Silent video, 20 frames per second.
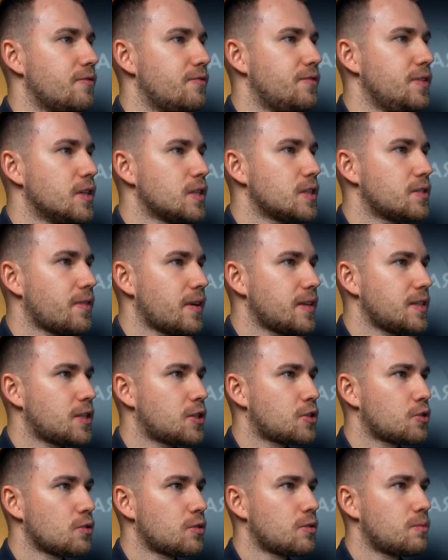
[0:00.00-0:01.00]

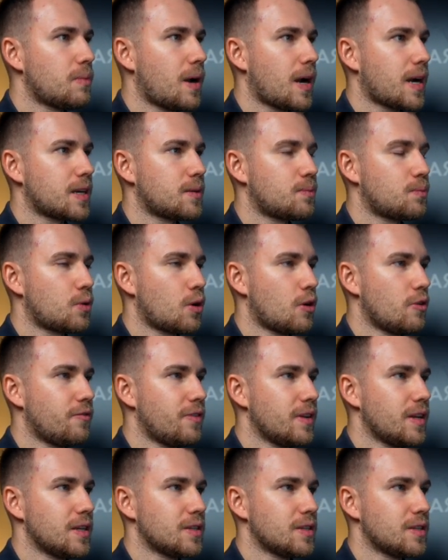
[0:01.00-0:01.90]
24-Stunden-Market Profile,